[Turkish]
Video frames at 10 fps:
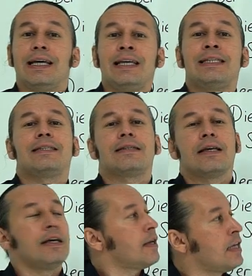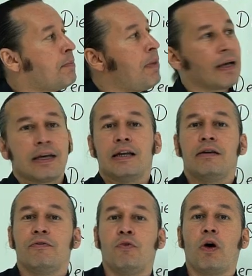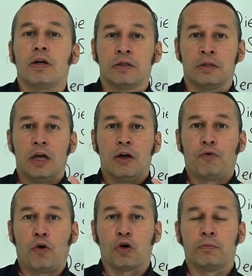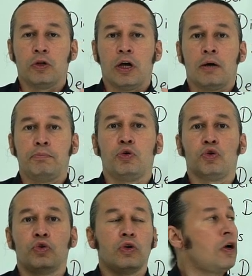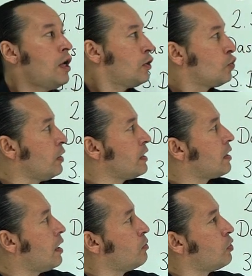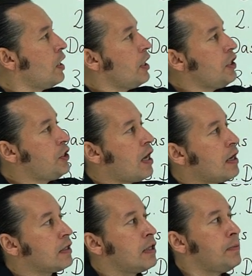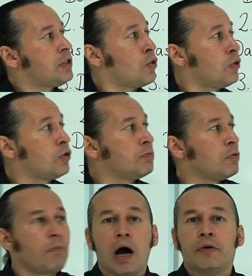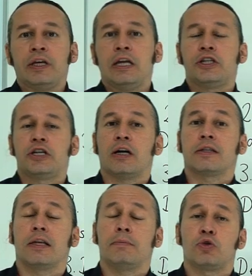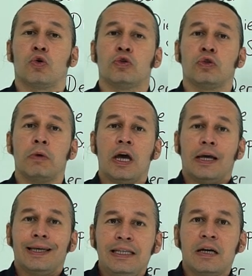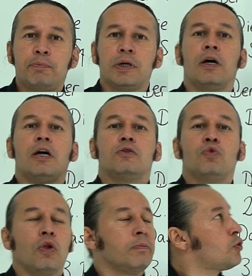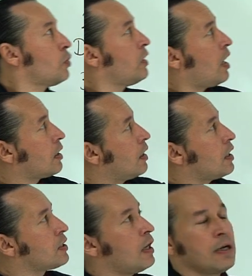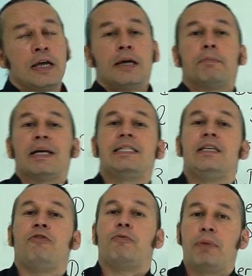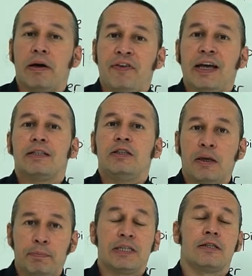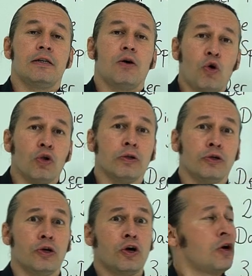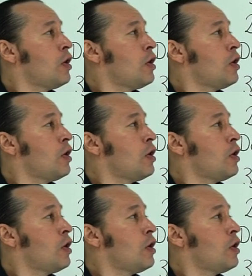ist gebacken worden formuna bürünüyor. Dolayısıyla bu işaretlemiş olduğum, bu maviyle işaretlemiş olduğum yapı ne olmuş oluyor arkadaşlar? Pasif perfect yapısı oluyor.